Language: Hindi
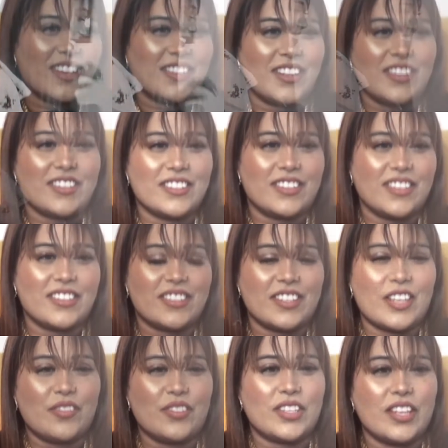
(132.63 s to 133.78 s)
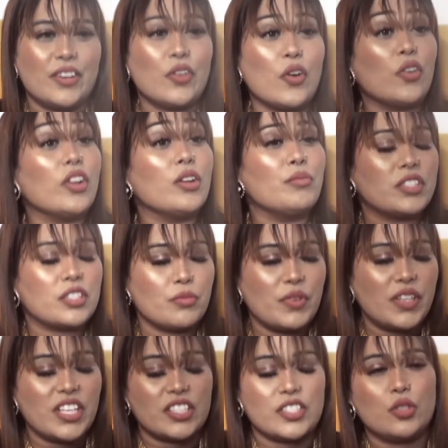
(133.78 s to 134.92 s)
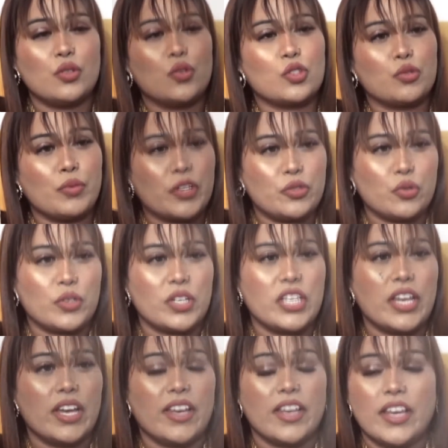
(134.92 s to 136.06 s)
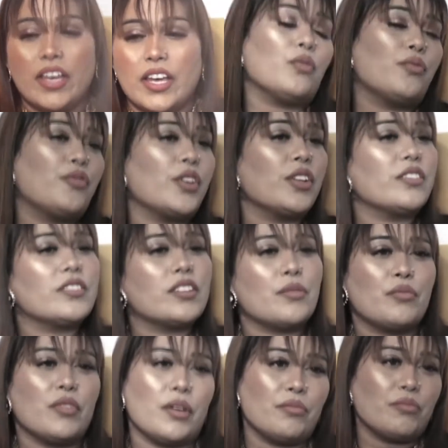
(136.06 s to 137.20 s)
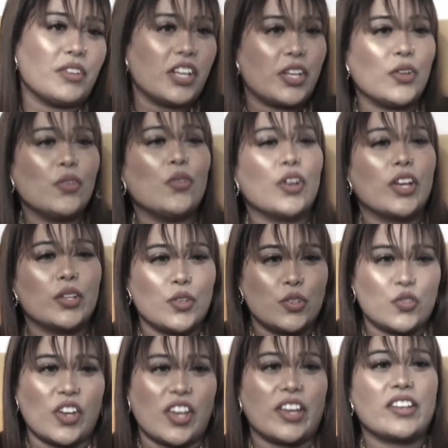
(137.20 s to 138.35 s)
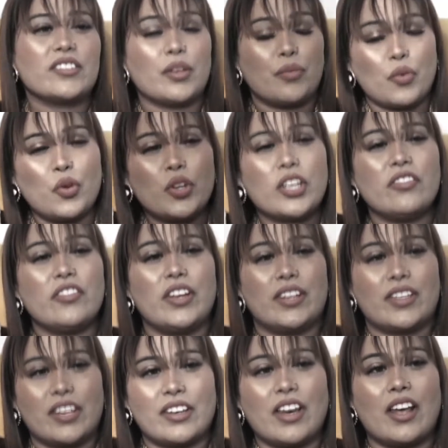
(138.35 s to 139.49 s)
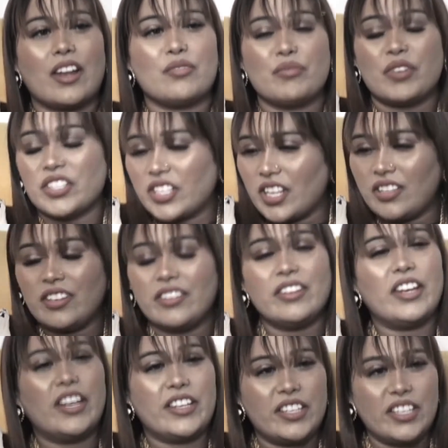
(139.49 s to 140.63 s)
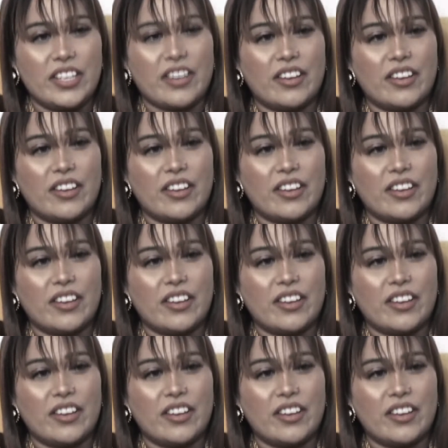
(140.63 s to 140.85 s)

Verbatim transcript: चाहते हैं जितने जितने भी थे डोनल बिस्ट मेरी अच्छी दोस्त बन चुकी है तो फिर सब हम इकट्ठे होंगे तो इन्जॉय करेंगे सब उनकी वेट के कारण मैं शादी डिले की